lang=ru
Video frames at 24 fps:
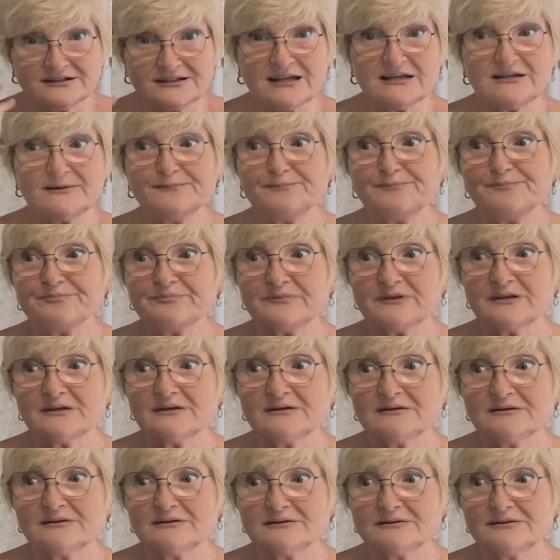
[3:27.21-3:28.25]
ей,
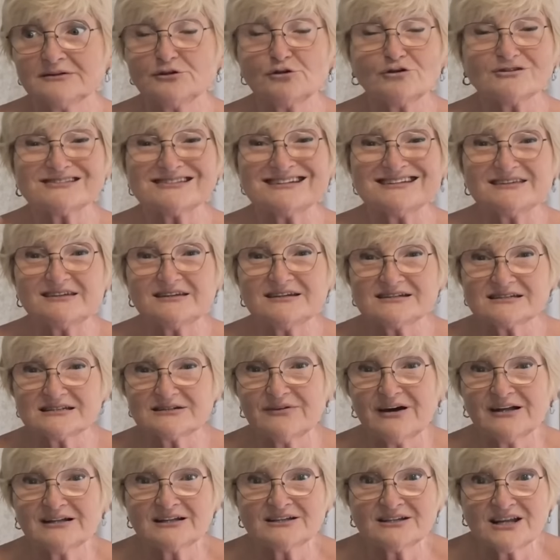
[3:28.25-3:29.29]
э, ее
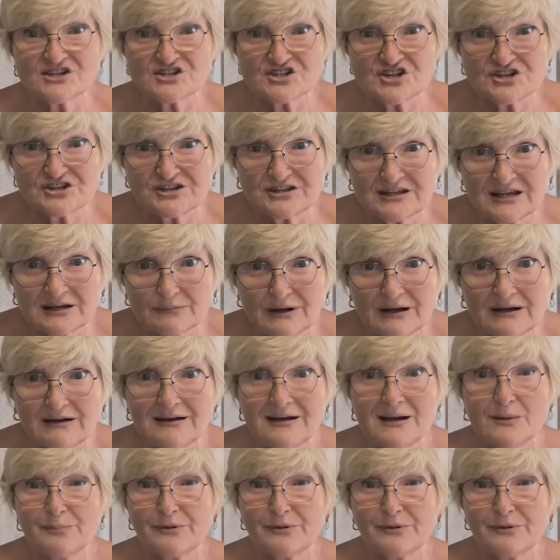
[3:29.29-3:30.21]
заинтересовала наша тема